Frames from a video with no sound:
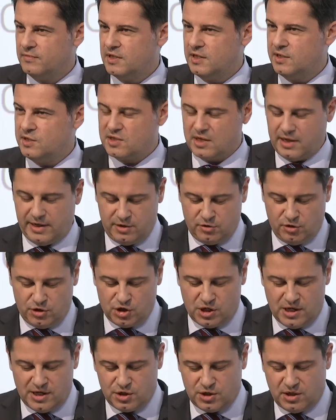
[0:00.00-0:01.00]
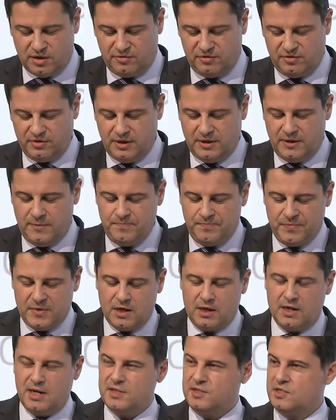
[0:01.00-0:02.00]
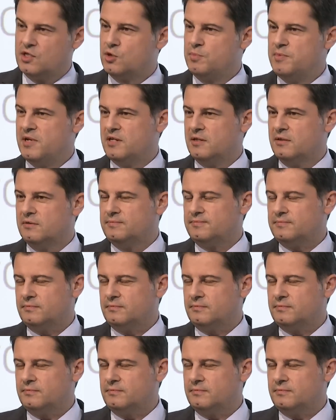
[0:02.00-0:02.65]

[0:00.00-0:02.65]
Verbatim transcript: Den Sky Deutschland-Chef Carsten Schmidt